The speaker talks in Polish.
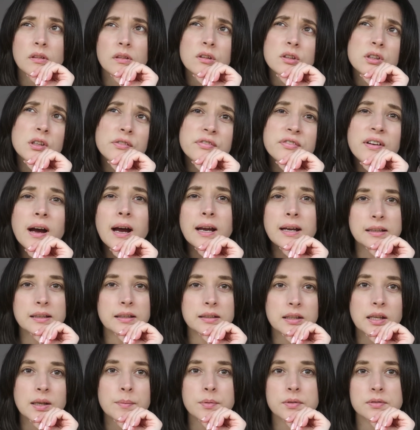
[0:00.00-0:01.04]
no niefajne,
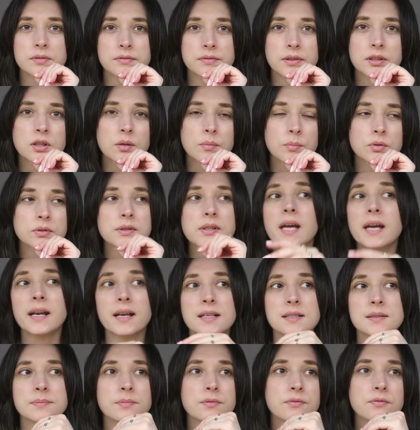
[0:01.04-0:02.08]
nie? Bo wiadomo,
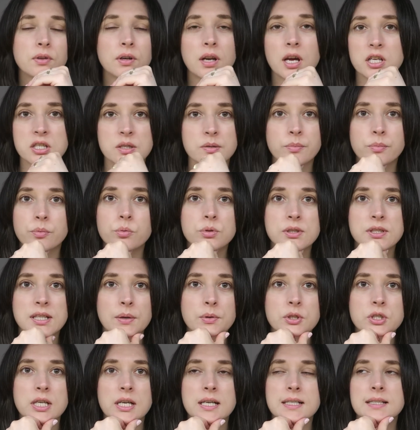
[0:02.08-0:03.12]
teraz bym wolała, żeby był
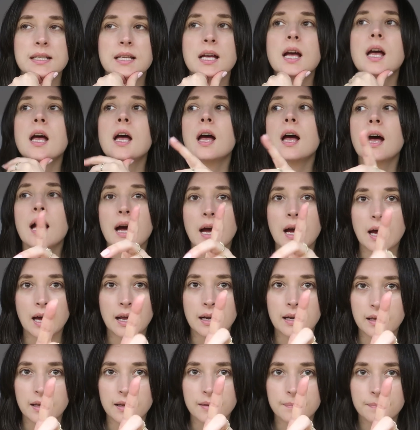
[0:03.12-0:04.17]
cały czas,
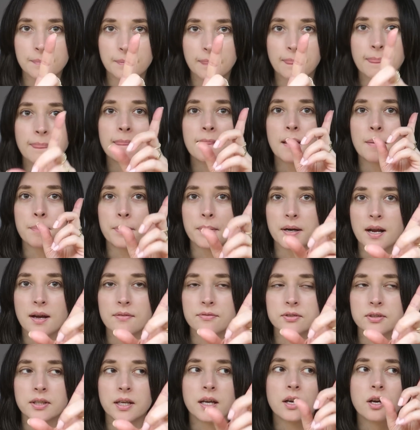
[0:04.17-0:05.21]
ale
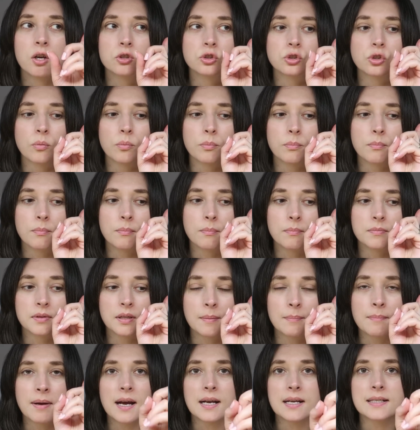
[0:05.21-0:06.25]
naprawdę to
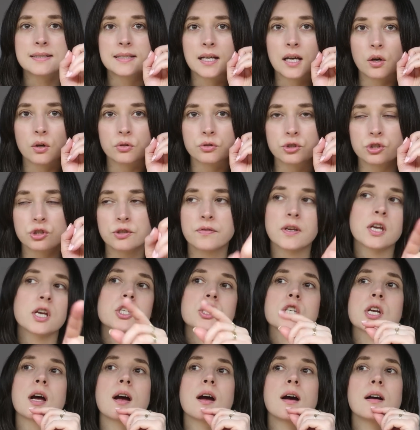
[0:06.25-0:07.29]
na maksa
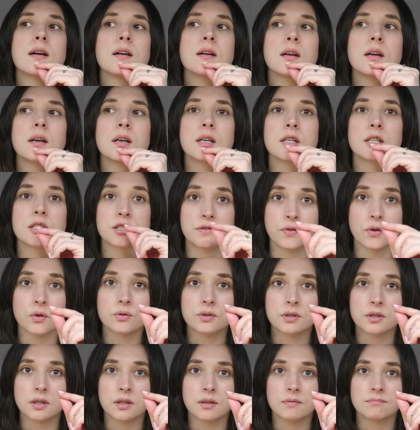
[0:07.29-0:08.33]
odświeża
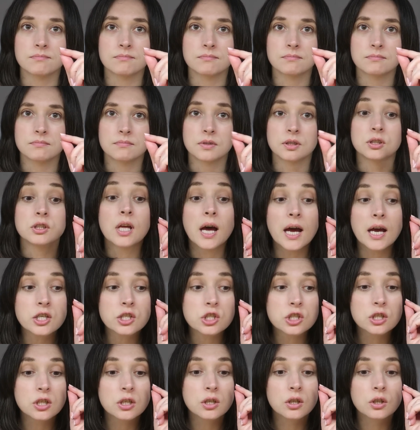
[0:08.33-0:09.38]
związki.
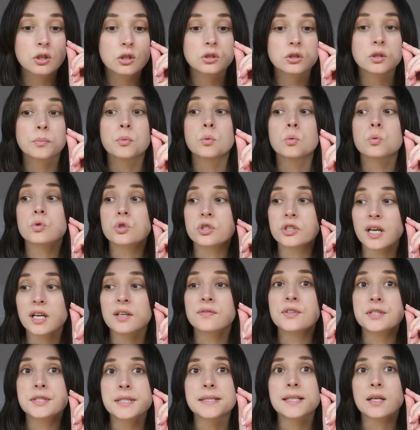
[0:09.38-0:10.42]
Nasz to był już tak,
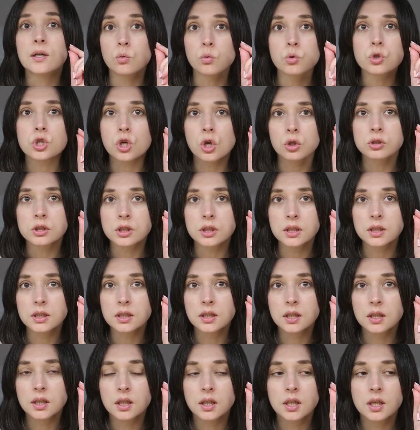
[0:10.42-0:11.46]
widzę, zakurzony,
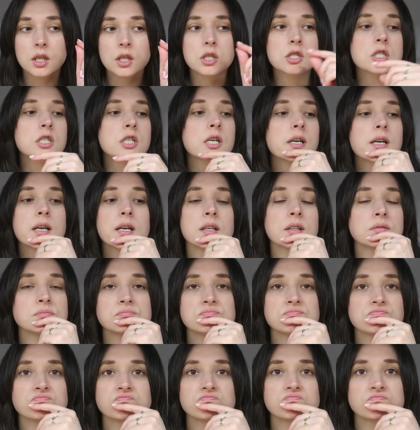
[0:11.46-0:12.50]
że
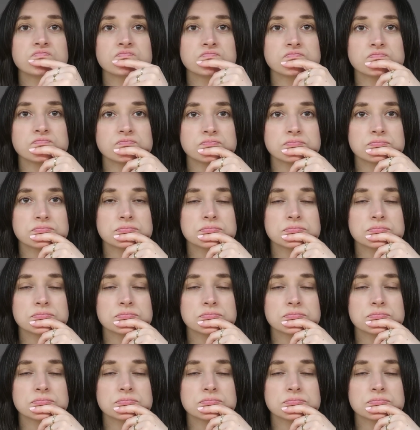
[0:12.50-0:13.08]
mm, mm,